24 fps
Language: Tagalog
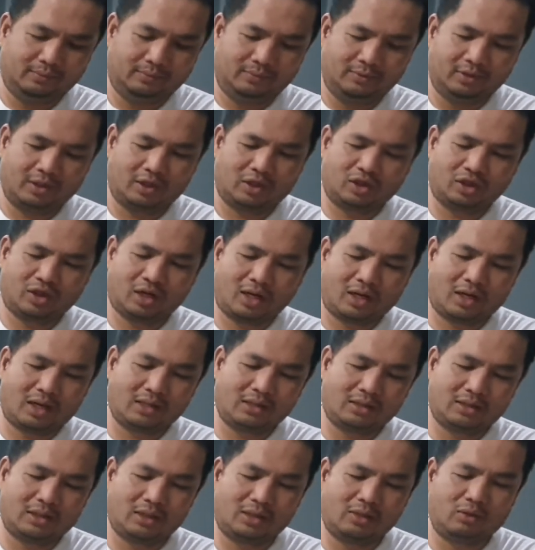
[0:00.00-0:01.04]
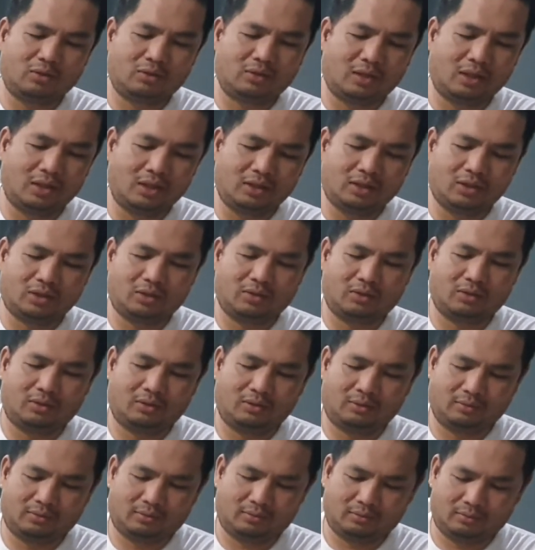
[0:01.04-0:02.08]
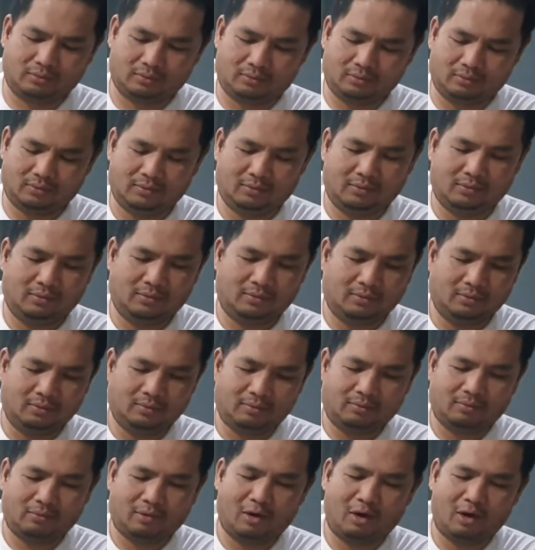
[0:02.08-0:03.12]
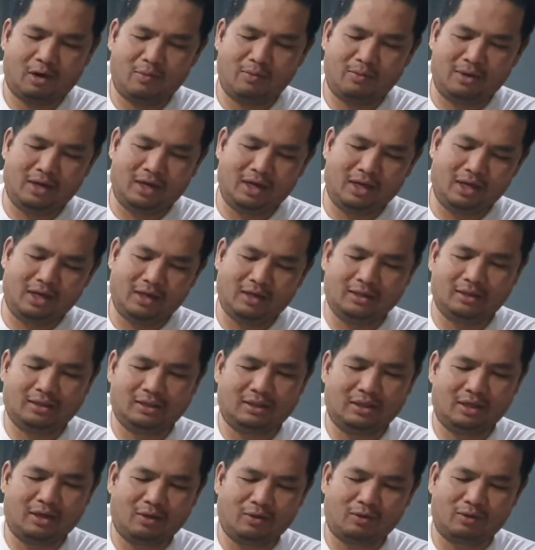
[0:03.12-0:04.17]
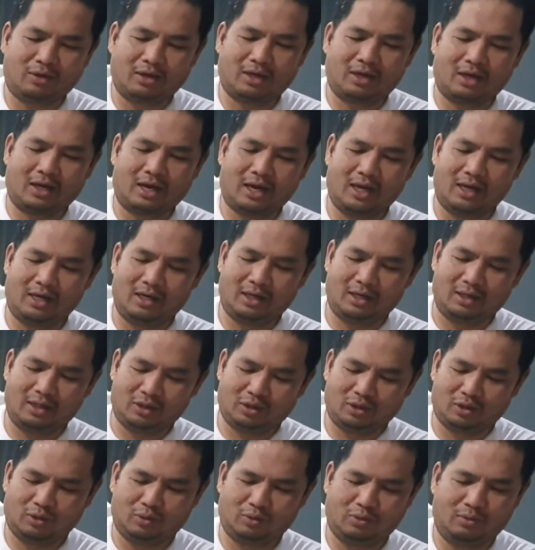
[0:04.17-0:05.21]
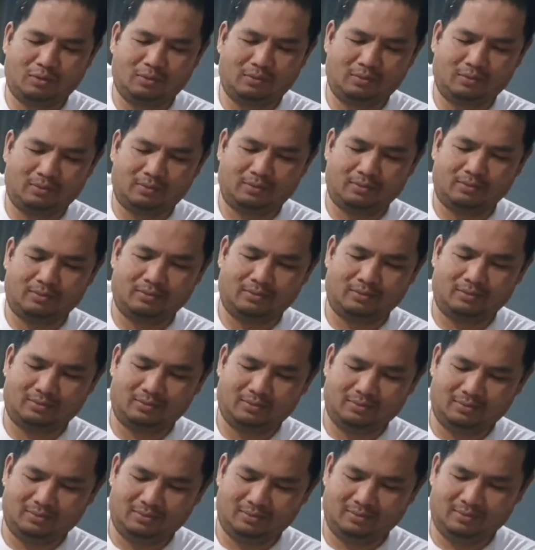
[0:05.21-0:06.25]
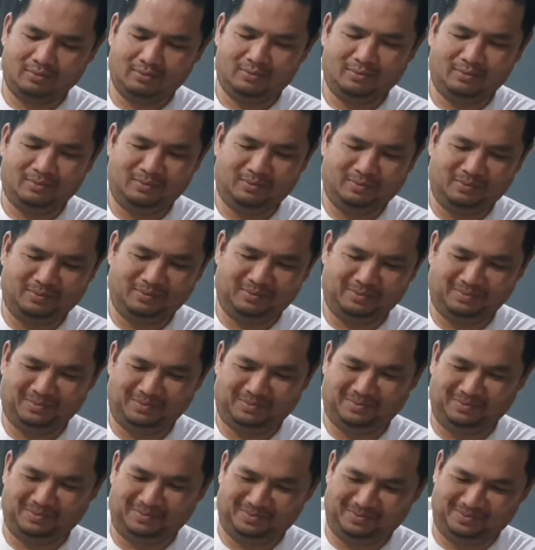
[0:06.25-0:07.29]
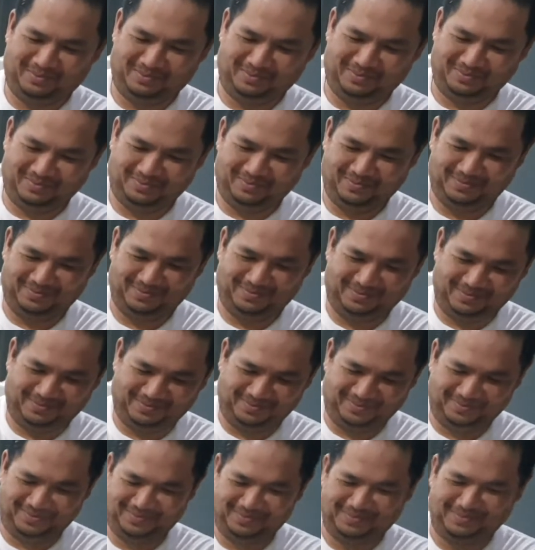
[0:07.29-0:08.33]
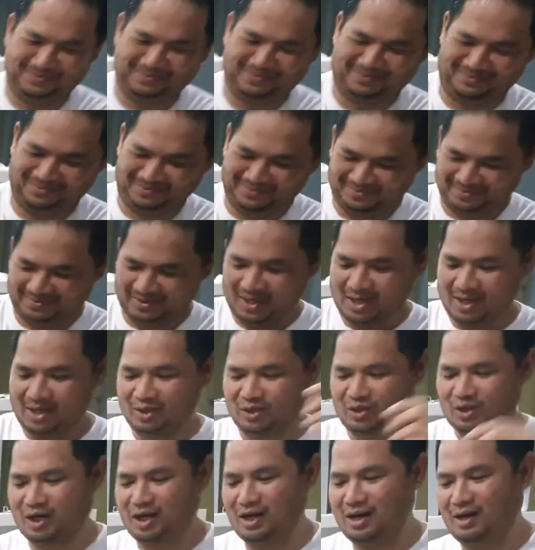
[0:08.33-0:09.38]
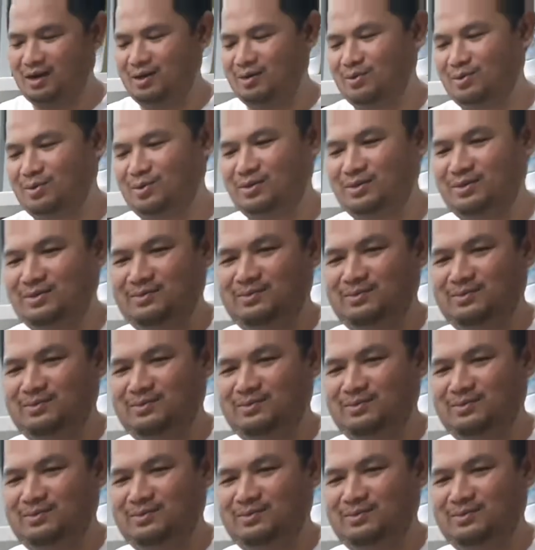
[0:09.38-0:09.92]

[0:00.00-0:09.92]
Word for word: Na-shock ang chan ko sa lechon. For how many years hindi ako nakakain ng lechon. Years. Pag sure. Char lang, good.